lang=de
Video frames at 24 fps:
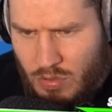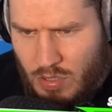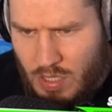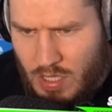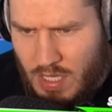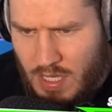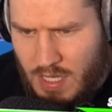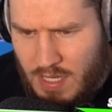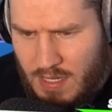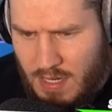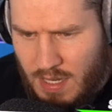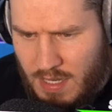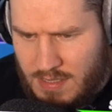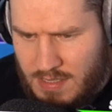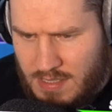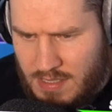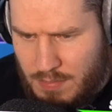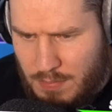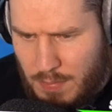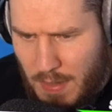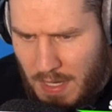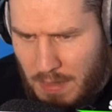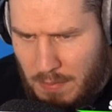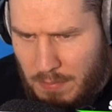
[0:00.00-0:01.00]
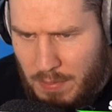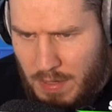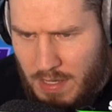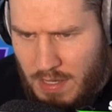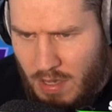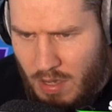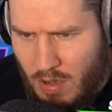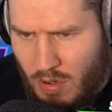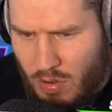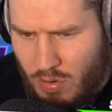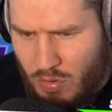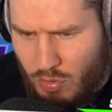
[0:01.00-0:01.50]
Okay, nice Backbling
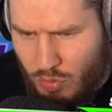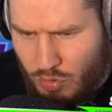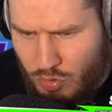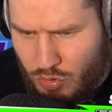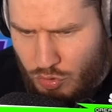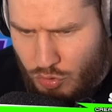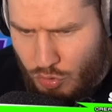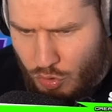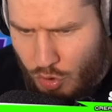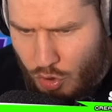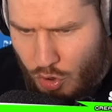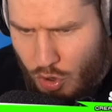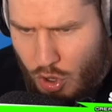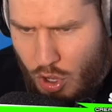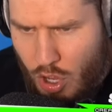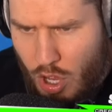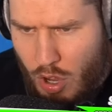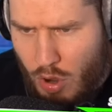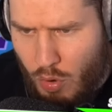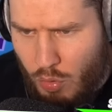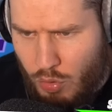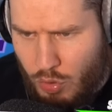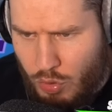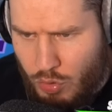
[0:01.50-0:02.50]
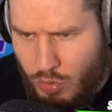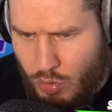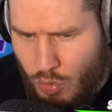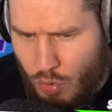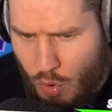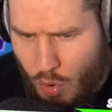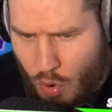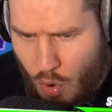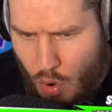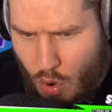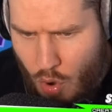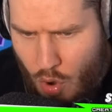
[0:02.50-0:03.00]
auch. Okay,
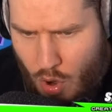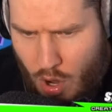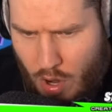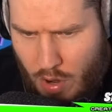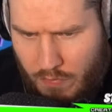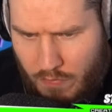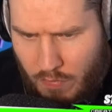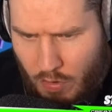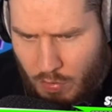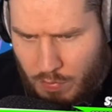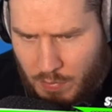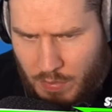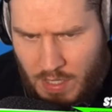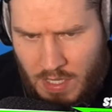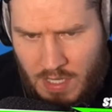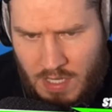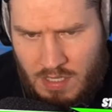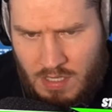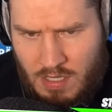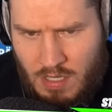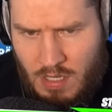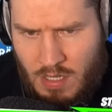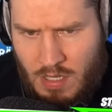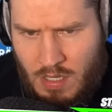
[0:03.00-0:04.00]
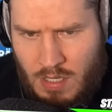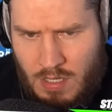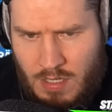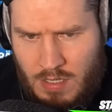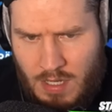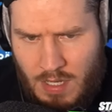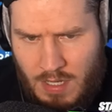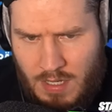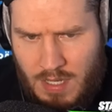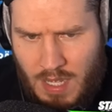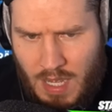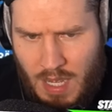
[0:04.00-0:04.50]
okay. Warum nicht?
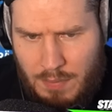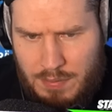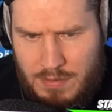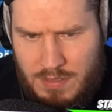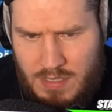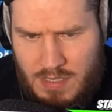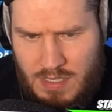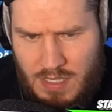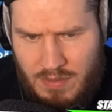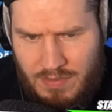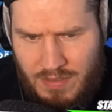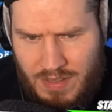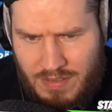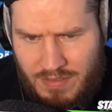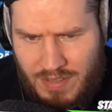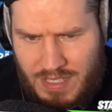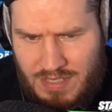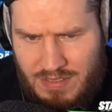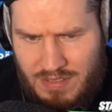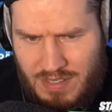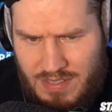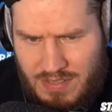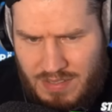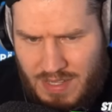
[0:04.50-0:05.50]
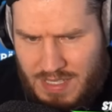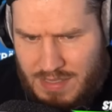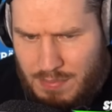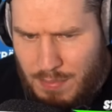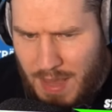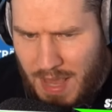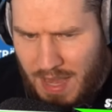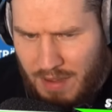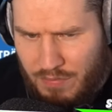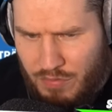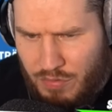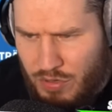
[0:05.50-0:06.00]
Dann gab es hier, was, was, was, was?
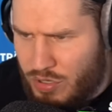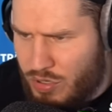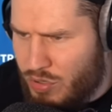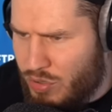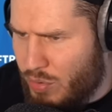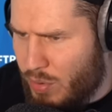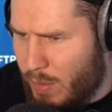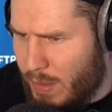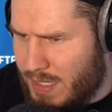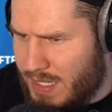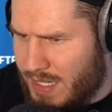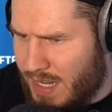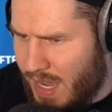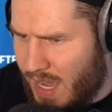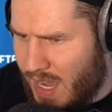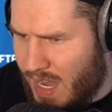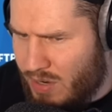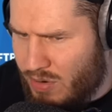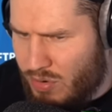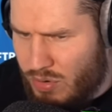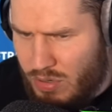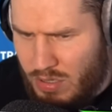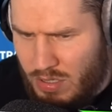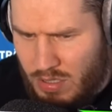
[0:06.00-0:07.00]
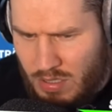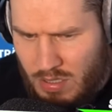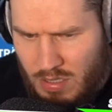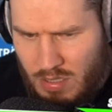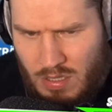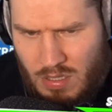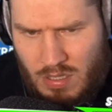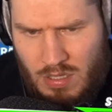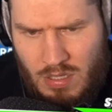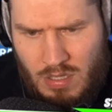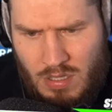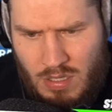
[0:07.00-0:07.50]
Merkwürdige Übertragung?
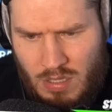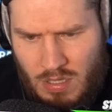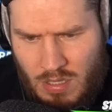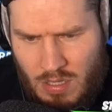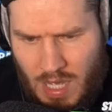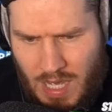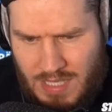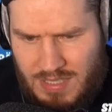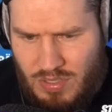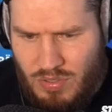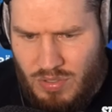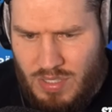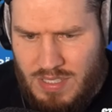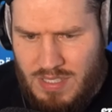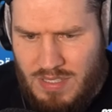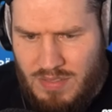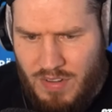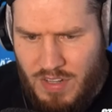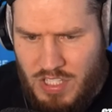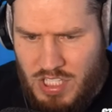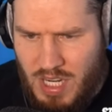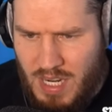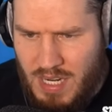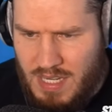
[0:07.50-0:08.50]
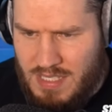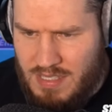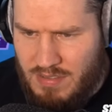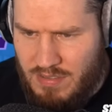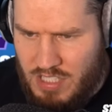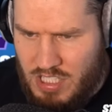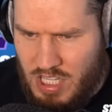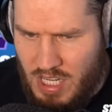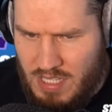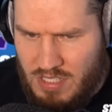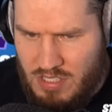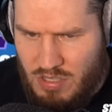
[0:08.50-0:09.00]
Achso, das sind wahrscheinlich, ist
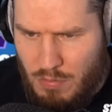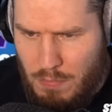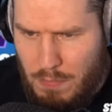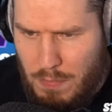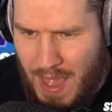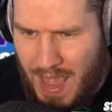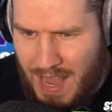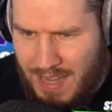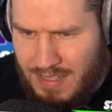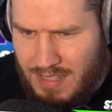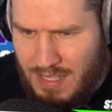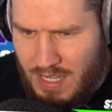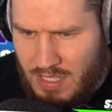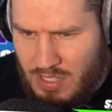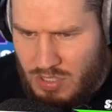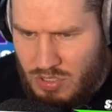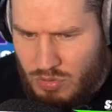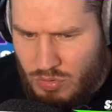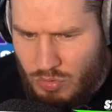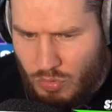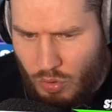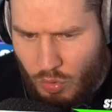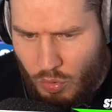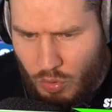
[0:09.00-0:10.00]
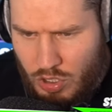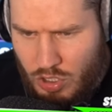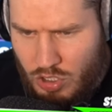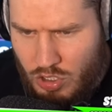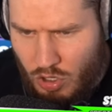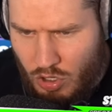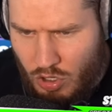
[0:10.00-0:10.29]
wahrscheinlich so ein Pack dazu und